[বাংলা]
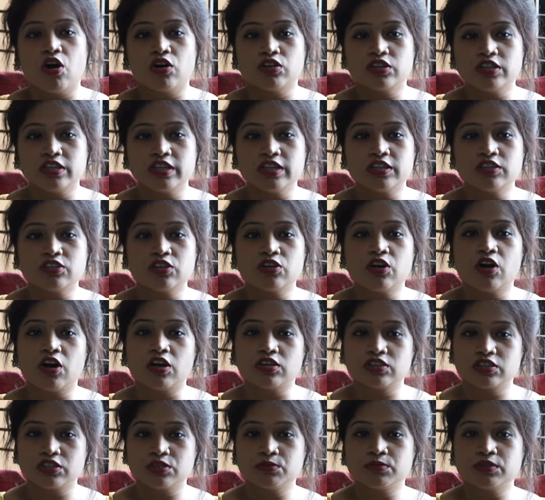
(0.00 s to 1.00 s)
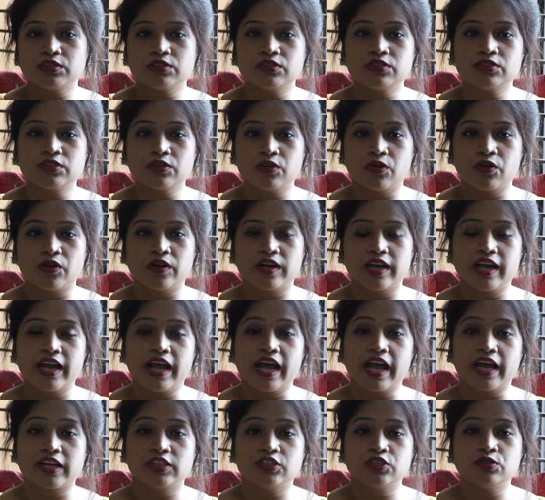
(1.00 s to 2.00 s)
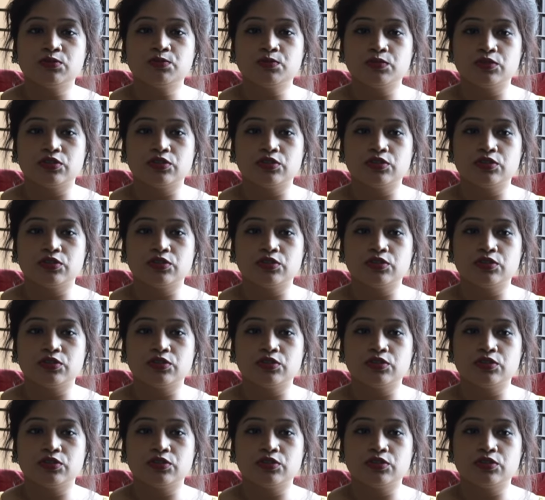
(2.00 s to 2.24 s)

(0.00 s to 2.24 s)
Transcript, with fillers: অতিরিক্ত হস্তমৈথুন করলে একজন